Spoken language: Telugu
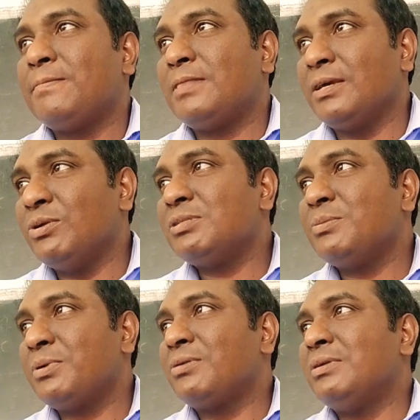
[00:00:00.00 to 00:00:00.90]
తెగులు
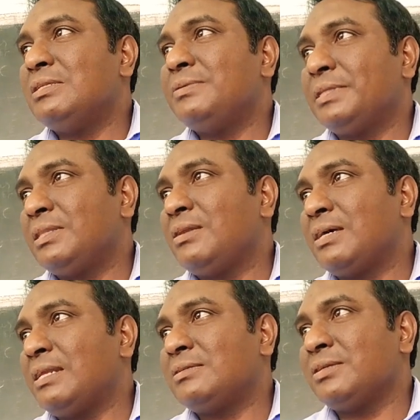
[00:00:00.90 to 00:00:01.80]
వచ్చిన పొలం నుంచి విత్తనాలు
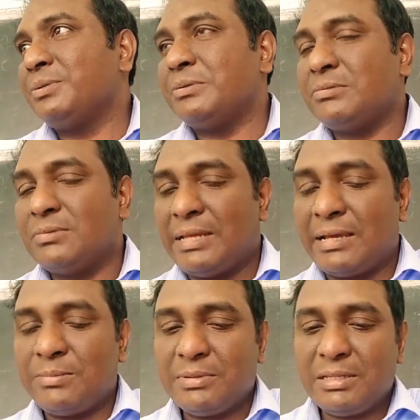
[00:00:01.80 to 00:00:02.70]
కలెక్ట్ చేయకూడదు
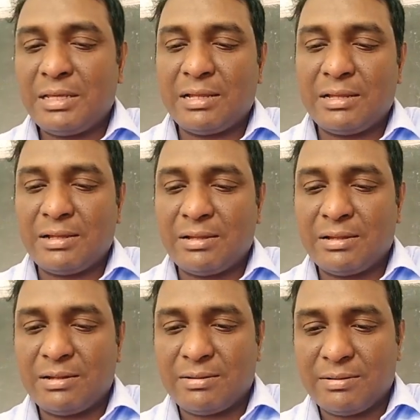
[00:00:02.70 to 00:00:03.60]
లేకపోతే ఆ
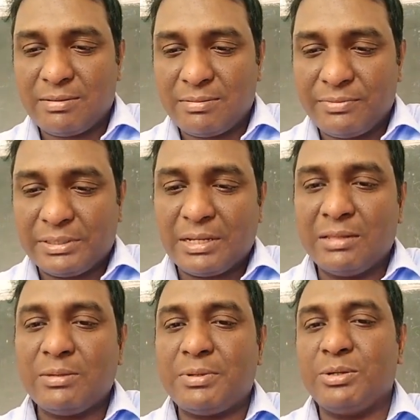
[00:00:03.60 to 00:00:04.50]

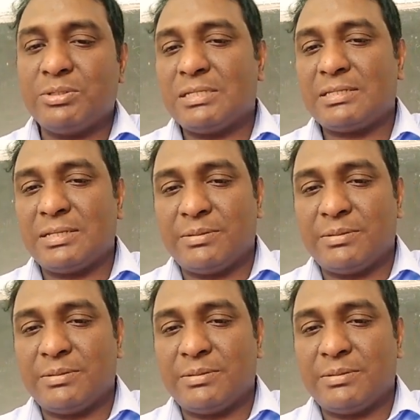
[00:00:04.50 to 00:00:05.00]
విత్తనాలతో పాటు వచ్చేస్తాయి